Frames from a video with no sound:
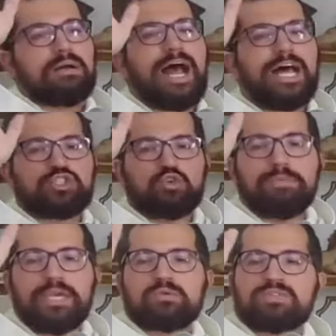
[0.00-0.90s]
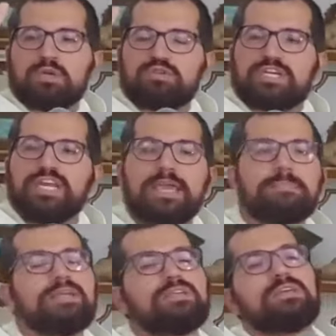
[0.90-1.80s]
assumindo seus
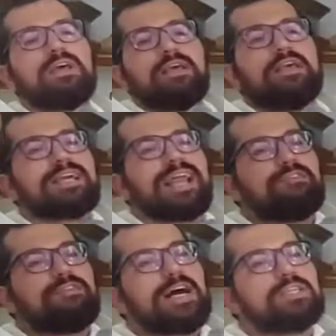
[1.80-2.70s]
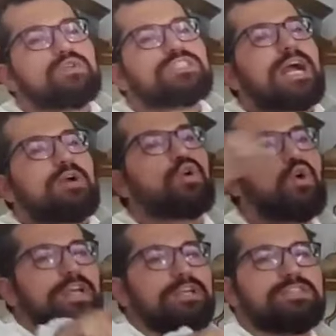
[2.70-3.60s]
crimes e cravando-os na
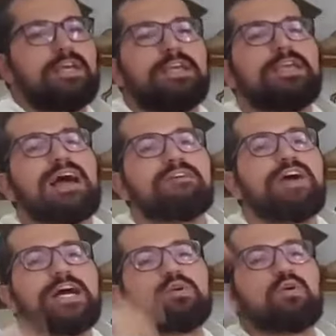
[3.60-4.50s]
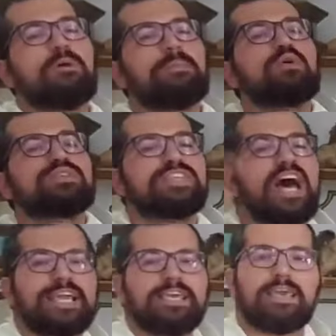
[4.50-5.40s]
cruz e lavando com o meu
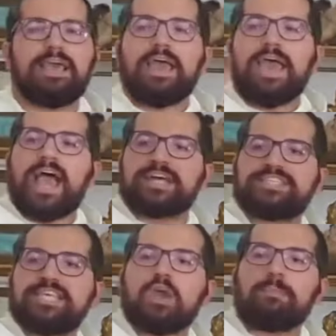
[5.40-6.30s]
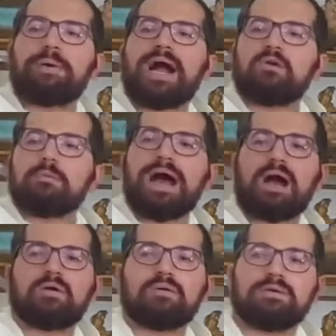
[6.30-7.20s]
sangue. É assim que eu pago o
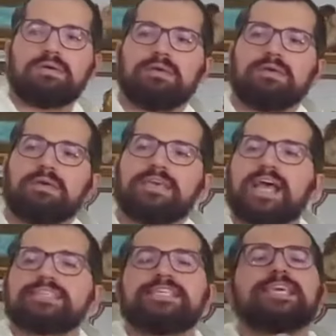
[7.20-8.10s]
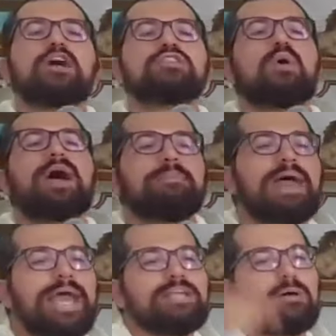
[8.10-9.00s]
mal. E é assim que eu dou
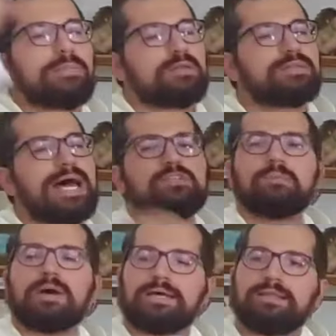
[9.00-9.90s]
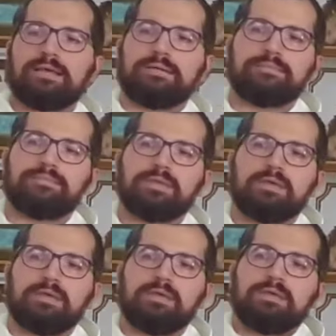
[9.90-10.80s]
remédio à maldade humana.
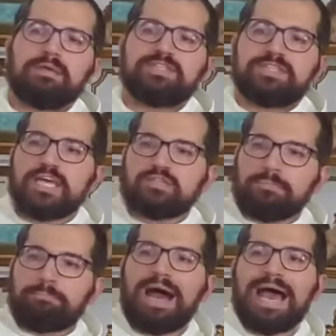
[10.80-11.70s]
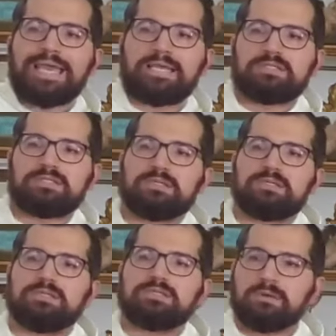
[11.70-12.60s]
Estejam em paz,
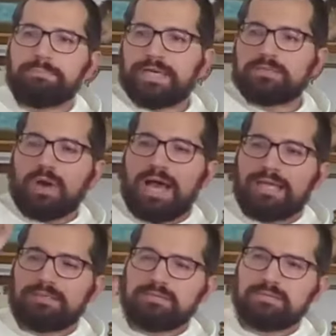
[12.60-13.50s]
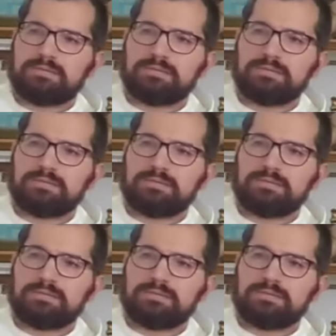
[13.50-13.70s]
estão perdoados